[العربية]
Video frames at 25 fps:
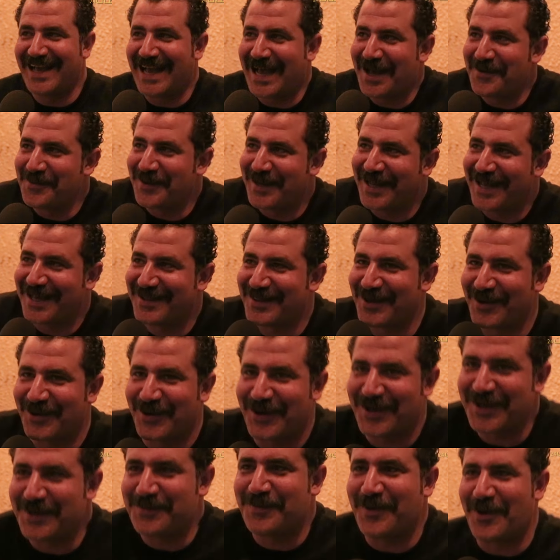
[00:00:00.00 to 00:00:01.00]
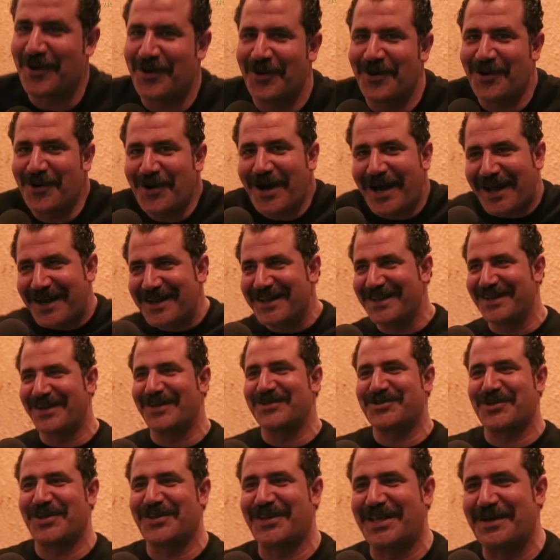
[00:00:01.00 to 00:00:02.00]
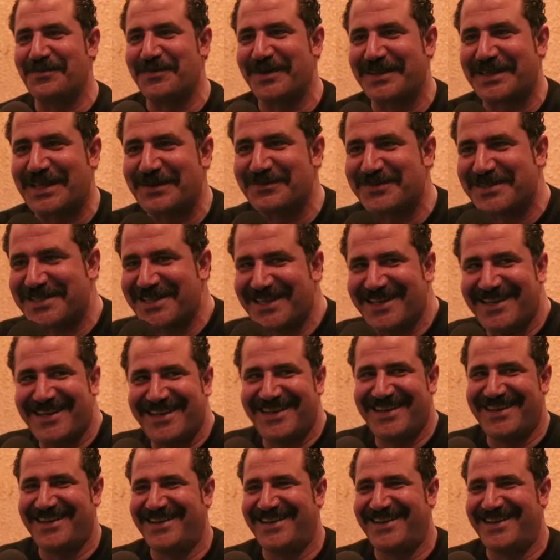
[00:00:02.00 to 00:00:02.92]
هعمل عياده قريب اهو يعني نشاط جنب التمثيل